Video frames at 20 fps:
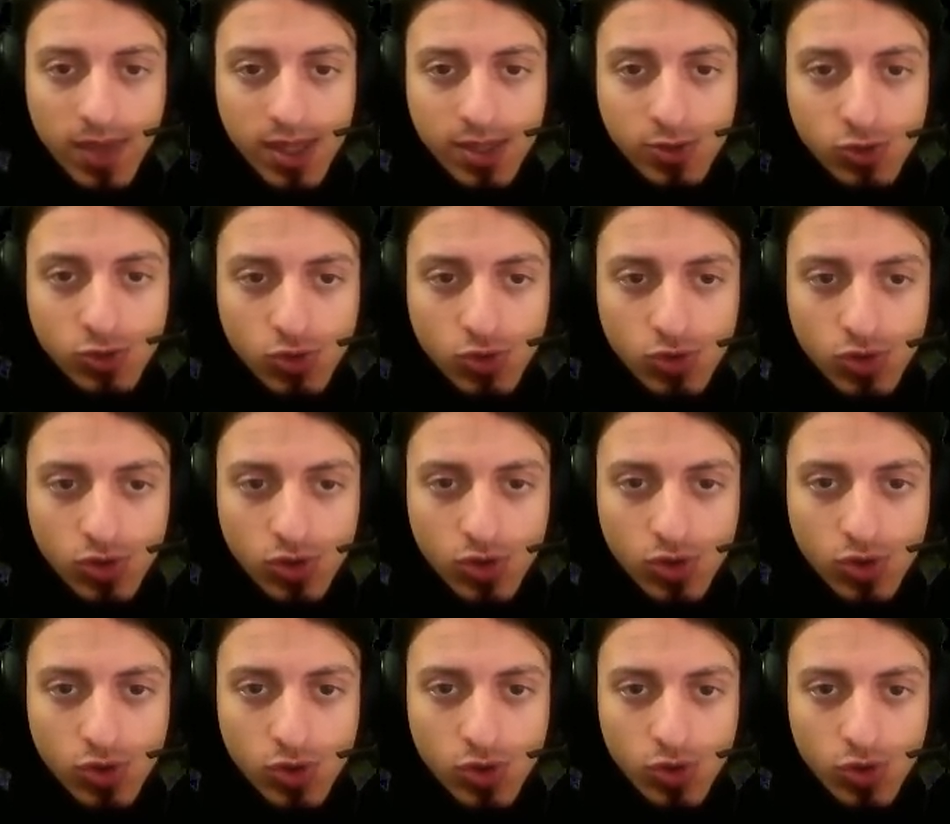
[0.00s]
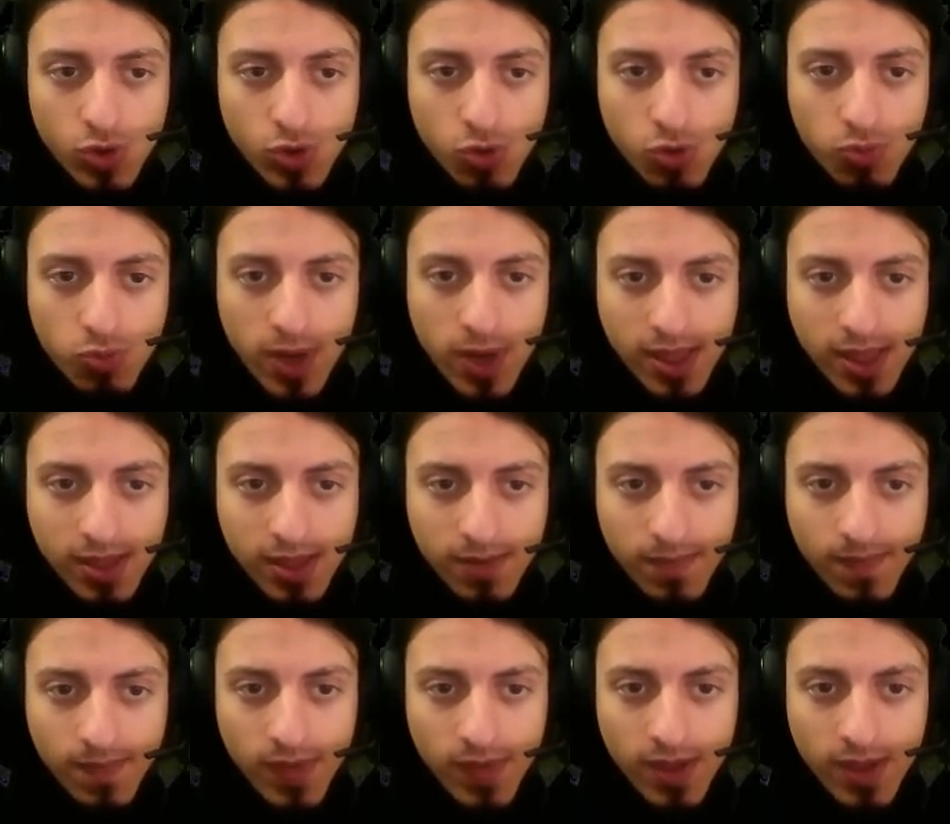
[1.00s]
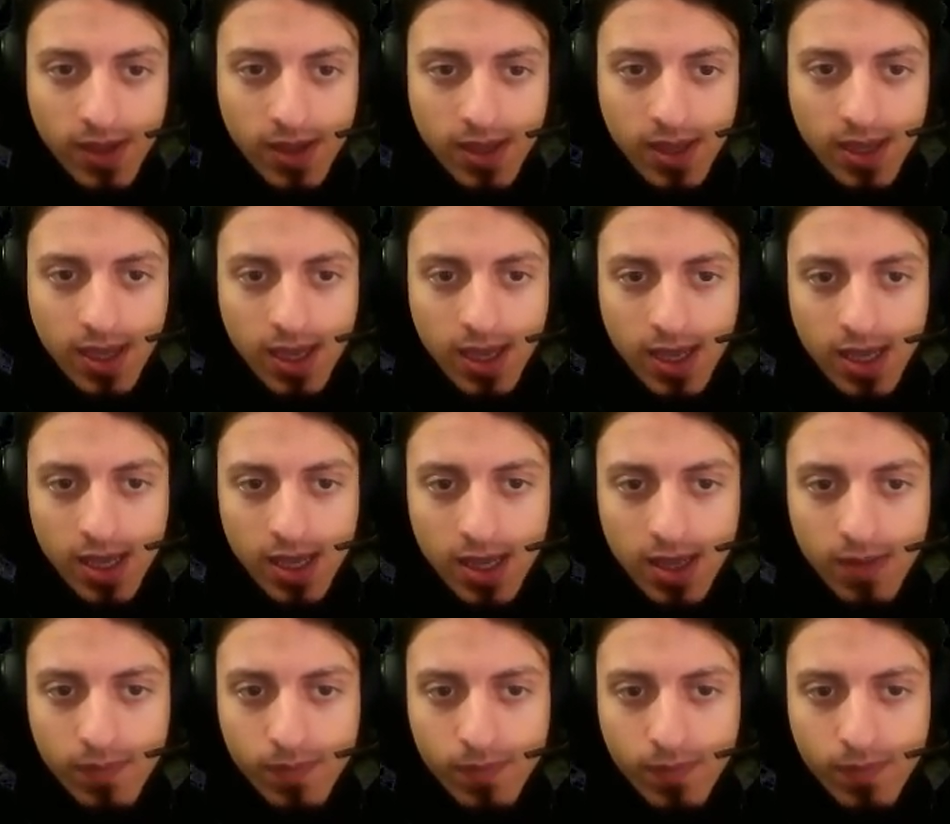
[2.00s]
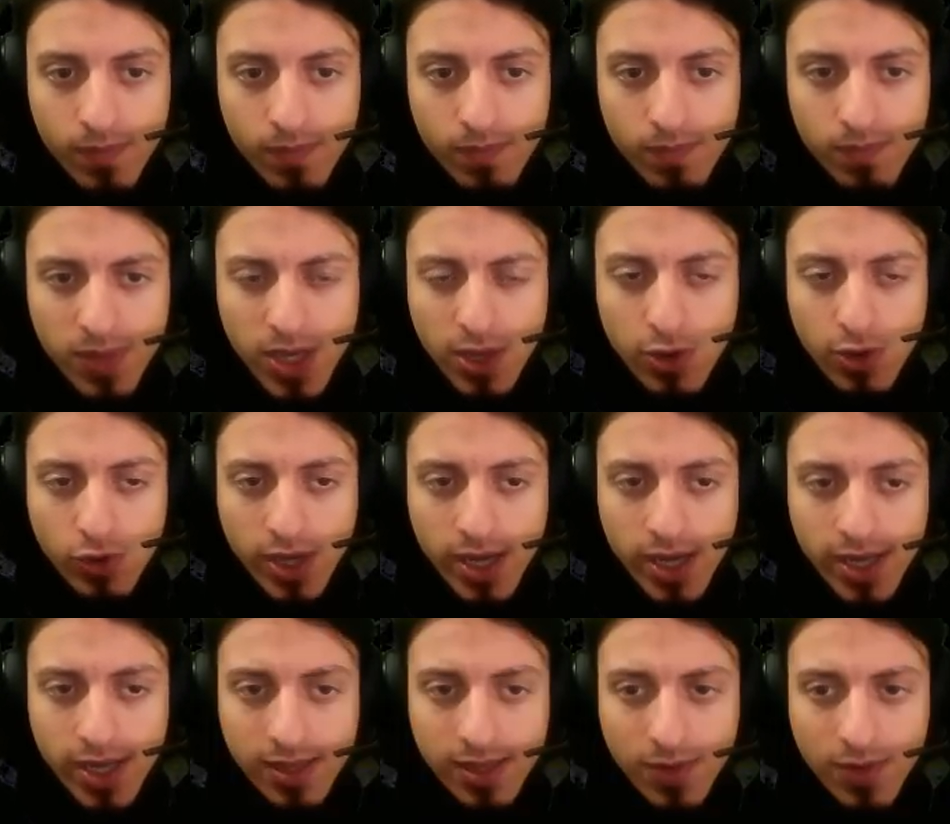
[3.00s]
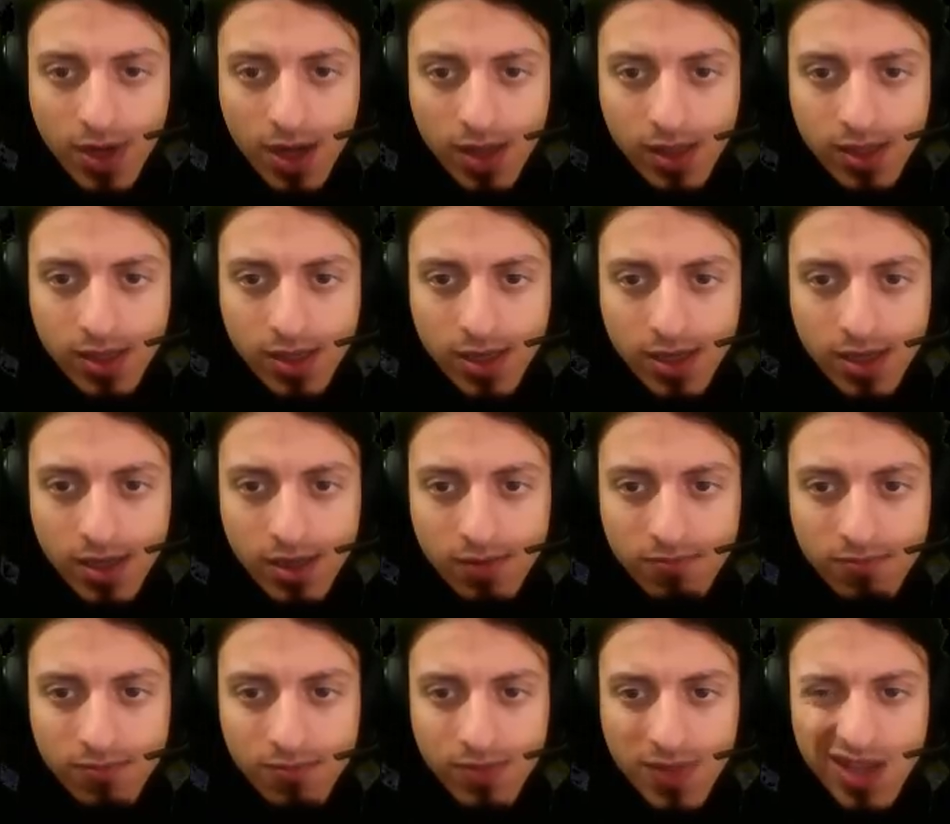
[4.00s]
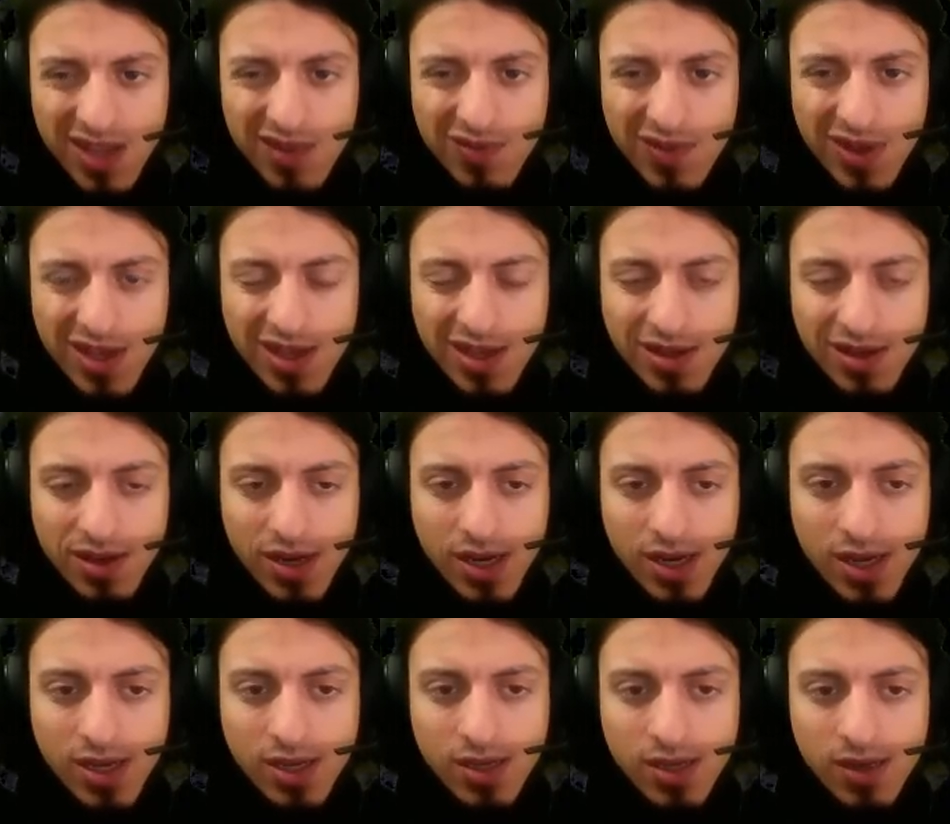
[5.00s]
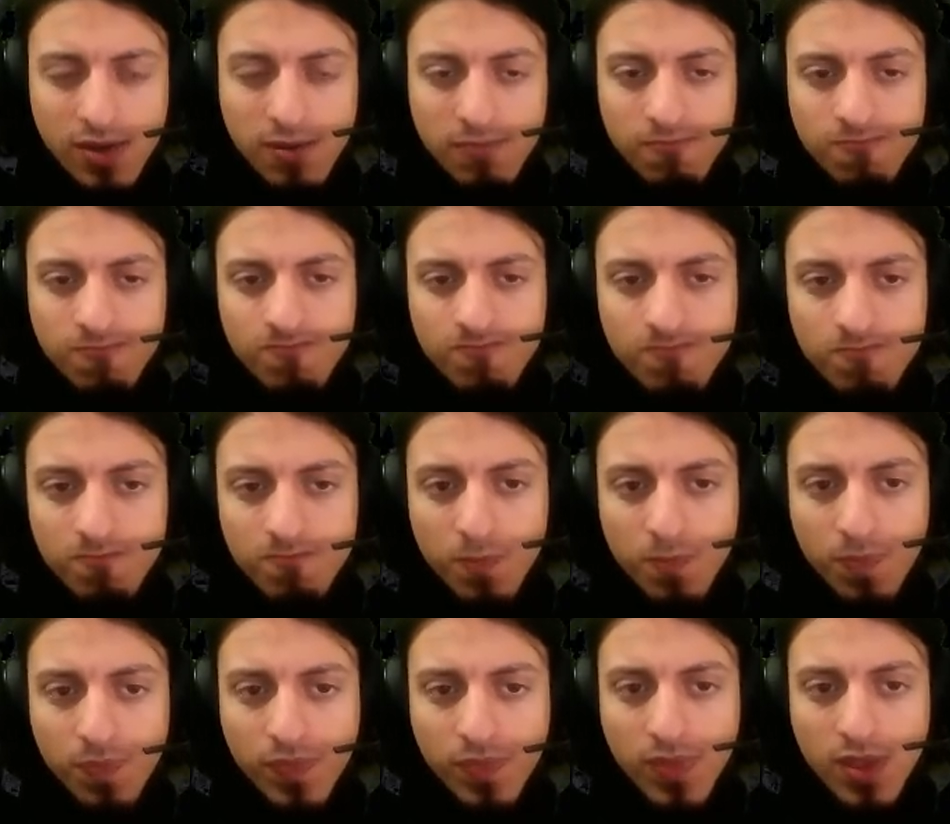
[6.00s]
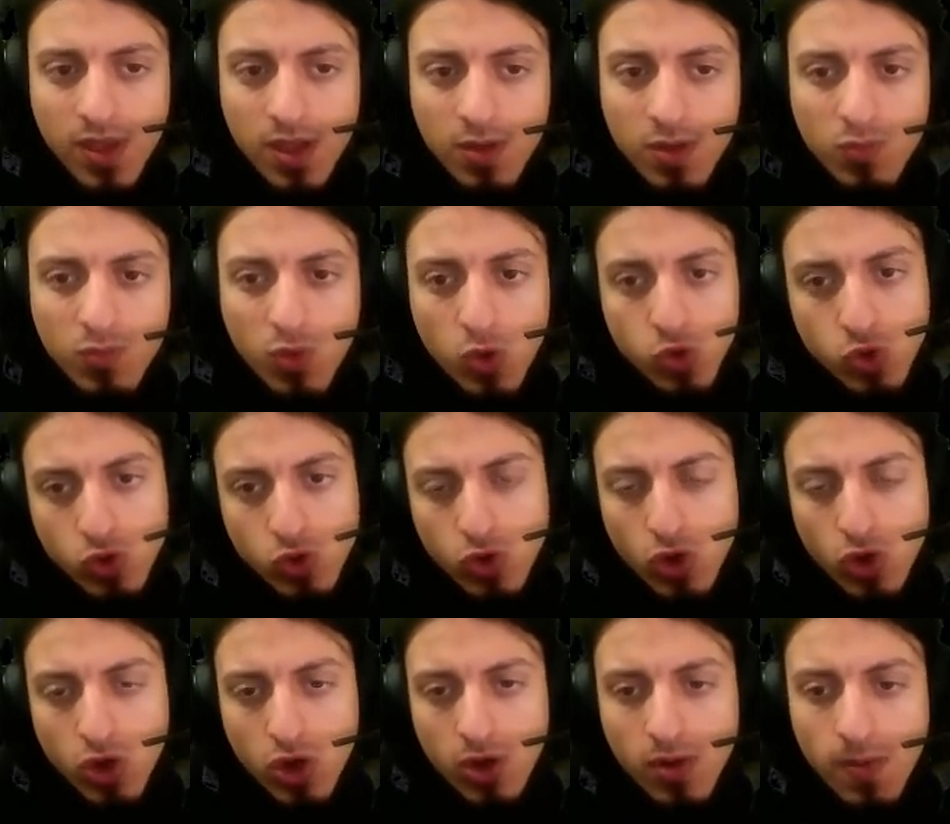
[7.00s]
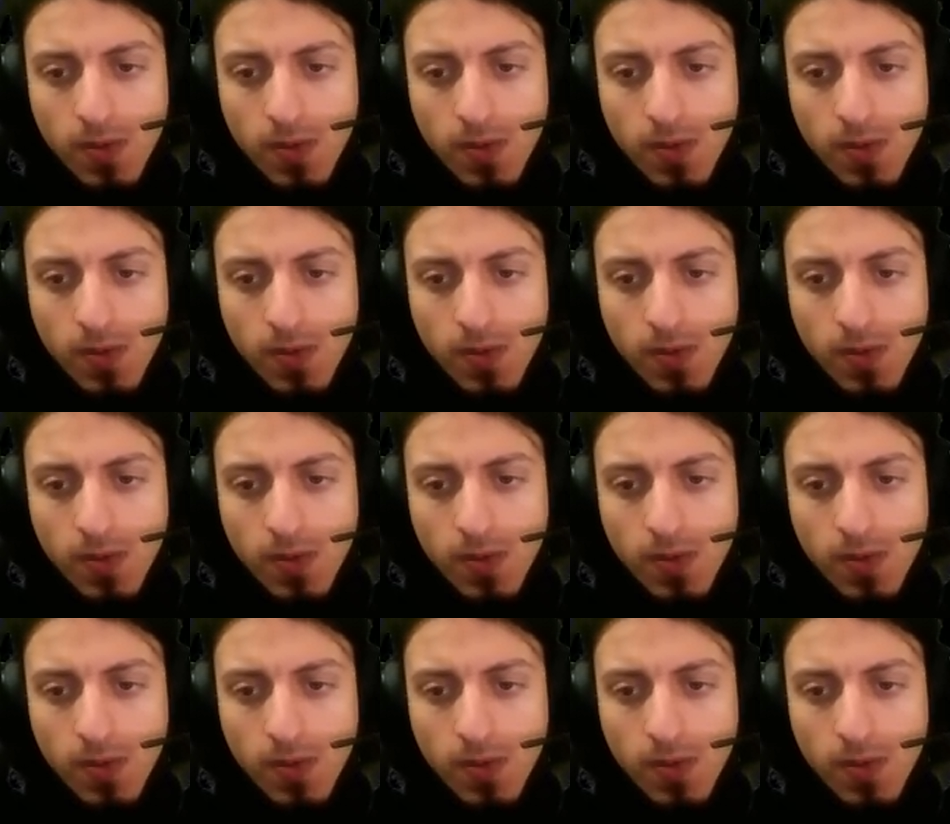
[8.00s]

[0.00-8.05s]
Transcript: Eti suyu hüplettim. Ee, bir kilo daha etim kaldı. Ve hmm, bozuluyor.